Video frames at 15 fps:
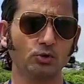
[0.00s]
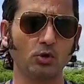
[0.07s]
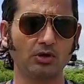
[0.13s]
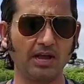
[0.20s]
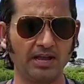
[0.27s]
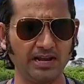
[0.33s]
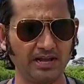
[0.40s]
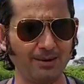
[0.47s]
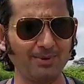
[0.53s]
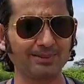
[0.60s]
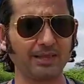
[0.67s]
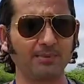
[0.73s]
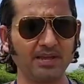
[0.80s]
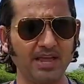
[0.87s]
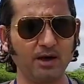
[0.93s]
तो कहने का
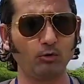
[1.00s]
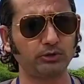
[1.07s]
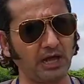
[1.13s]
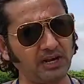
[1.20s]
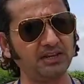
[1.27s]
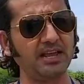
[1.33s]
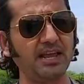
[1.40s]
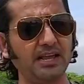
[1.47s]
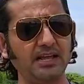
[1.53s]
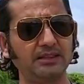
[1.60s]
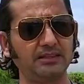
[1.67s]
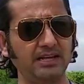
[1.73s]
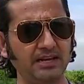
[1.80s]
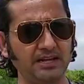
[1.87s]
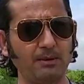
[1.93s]
मतलब ये उदाहरण
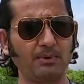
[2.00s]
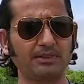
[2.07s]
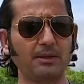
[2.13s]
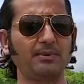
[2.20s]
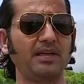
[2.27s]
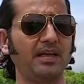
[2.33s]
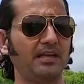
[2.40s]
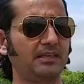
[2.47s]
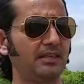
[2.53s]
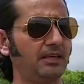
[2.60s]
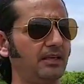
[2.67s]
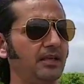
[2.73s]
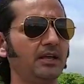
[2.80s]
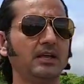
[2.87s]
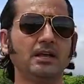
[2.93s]
ये देने का मतलब ये है
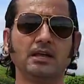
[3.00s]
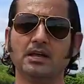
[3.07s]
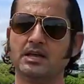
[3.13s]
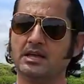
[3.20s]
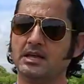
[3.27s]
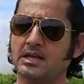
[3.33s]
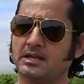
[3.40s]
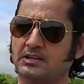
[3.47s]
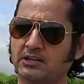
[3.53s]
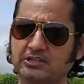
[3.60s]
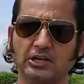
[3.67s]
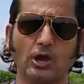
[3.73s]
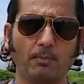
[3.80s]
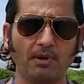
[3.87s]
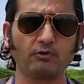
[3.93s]
कि
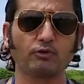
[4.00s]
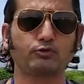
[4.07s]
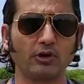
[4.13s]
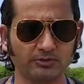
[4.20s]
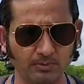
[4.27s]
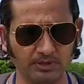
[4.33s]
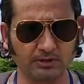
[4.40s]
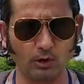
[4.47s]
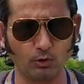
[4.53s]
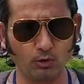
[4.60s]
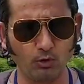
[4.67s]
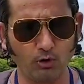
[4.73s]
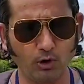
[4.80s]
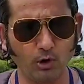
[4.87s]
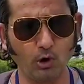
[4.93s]
किसी के ऊपर विश्वास मत
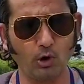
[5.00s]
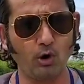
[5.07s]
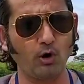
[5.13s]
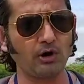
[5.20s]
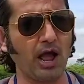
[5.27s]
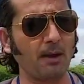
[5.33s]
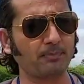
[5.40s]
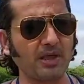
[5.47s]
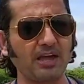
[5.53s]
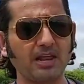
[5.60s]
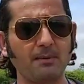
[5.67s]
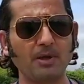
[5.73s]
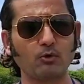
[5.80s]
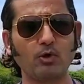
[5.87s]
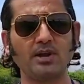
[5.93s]
करो और आपके
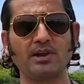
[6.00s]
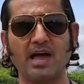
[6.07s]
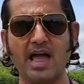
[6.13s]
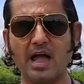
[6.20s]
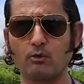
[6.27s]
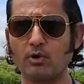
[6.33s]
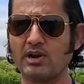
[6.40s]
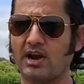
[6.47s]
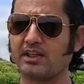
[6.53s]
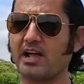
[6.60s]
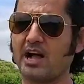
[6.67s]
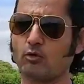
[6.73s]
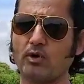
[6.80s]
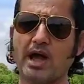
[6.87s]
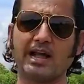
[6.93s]
एरिया में कोई नया कोई
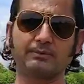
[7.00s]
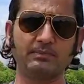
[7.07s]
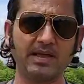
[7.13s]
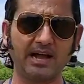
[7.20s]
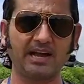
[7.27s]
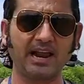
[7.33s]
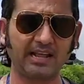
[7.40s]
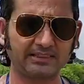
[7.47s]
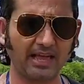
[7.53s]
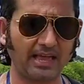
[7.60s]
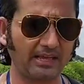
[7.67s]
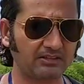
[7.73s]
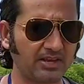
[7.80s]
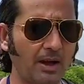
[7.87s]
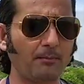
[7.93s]
लड़का कोई आदमी अगर आता
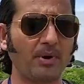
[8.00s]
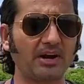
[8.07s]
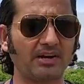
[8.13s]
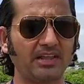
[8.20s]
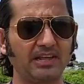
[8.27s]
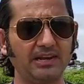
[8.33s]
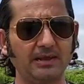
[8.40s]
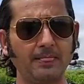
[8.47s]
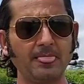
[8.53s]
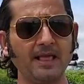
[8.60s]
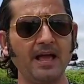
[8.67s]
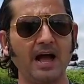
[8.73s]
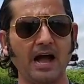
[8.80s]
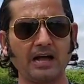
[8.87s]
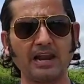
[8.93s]
है सांप पकड़ने के लिए
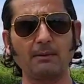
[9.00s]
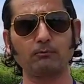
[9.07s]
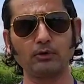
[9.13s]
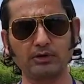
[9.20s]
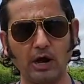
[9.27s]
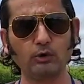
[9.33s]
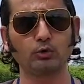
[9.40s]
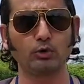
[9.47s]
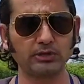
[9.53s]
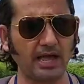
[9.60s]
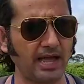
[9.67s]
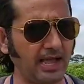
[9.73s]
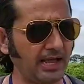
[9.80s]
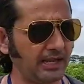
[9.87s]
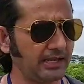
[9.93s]
अगर आपको डाउट
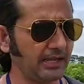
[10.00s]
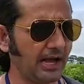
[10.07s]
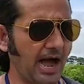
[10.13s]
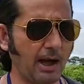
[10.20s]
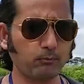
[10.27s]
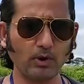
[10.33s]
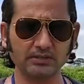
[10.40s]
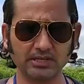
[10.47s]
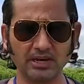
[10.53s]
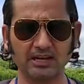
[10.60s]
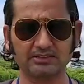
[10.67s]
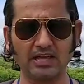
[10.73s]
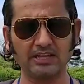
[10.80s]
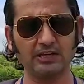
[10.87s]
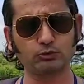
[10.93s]
होता है आपको ऐसा
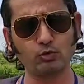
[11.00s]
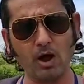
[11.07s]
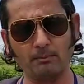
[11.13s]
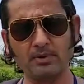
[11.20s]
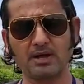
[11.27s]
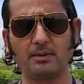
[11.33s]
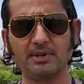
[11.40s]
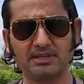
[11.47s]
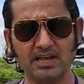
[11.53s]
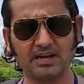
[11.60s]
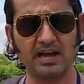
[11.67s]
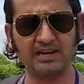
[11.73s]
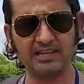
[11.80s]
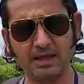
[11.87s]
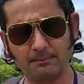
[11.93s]
लगता है कि इसको हमने कभी
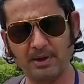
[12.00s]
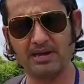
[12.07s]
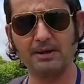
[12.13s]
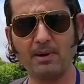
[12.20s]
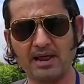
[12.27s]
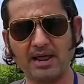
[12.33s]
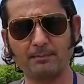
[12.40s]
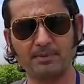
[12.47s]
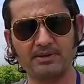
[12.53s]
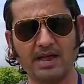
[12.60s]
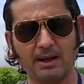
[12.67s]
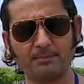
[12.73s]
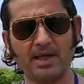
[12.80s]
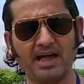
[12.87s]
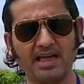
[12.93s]
देखा नहीं है पहली बार आप
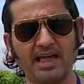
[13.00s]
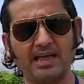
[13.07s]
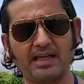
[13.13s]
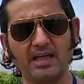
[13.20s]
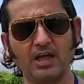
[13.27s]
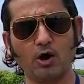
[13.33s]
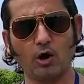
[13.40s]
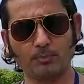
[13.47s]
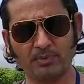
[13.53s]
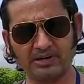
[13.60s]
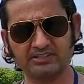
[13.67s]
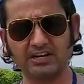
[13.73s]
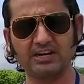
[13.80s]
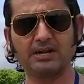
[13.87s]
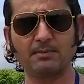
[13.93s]
यहाँ पे आया है और
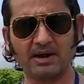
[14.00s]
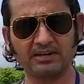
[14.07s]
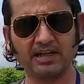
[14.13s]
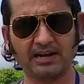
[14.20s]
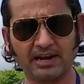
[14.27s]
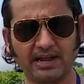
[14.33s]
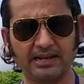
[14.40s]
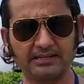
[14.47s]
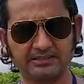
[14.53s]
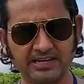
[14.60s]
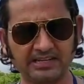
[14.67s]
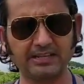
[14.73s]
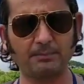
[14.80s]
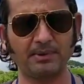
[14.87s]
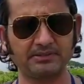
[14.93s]
पैसे की डिमांड कर रहा है
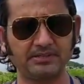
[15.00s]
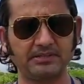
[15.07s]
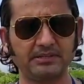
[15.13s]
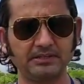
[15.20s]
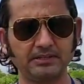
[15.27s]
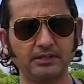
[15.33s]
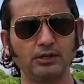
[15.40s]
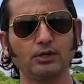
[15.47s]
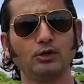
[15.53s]
ज्यादा पैसे की